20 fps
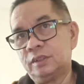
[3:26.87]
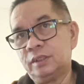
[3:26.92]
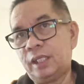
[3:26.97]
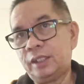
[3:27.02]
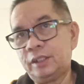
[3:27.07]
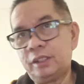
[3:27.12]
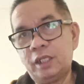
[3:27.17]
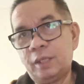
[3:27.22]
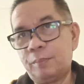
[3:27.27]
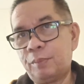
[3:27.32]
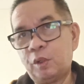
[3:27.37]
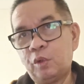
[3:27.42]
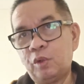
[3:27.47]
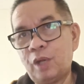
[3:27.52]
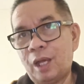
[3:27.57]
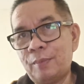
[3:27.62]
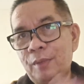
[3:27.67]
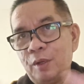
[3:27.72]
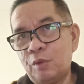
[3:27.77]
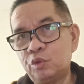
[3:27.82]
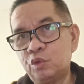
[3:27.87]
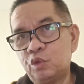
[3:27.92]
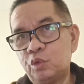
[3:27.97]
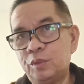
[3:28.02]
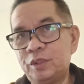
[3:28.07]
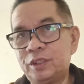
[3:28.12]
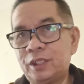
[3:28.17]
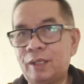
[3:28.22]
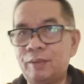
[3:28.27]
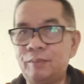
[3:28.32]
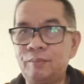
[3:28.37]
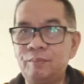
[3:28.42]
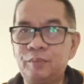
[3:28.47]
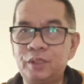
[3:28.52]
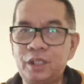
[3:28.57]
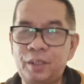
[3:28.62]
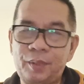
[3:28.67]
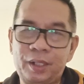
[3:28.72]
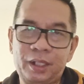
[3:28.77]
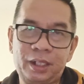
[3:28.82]
dan tidak perlu lama untuk bisa
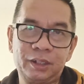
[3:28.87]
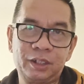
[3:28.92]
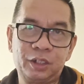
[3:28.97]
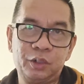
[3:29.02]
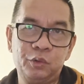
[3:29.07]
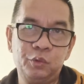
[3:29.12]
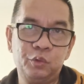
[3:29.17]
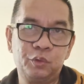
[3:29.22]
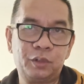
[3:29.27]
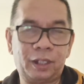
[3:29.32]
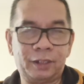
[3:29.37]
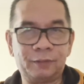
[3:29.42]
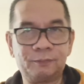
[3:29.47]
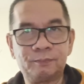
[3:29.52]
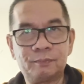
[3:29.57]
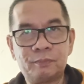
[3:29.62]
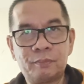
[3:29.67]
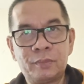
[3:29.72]
menyamakan kedudukan.